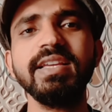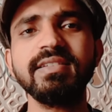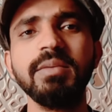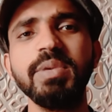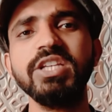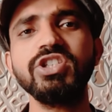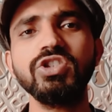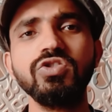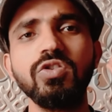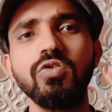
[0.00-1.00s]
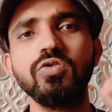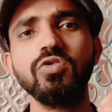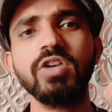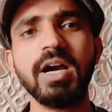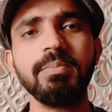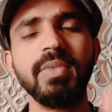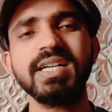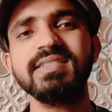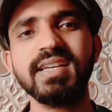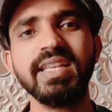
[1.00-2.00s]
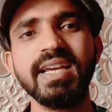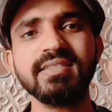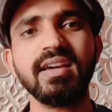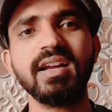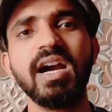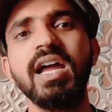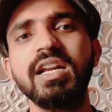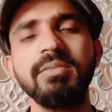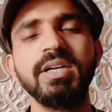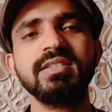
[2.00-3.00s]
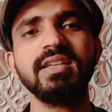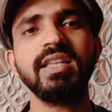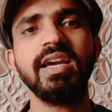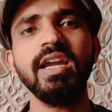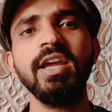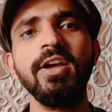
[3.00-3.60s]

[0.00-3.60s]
इसके पीछे जो लोगों का मकसद है सरकार का मकसद है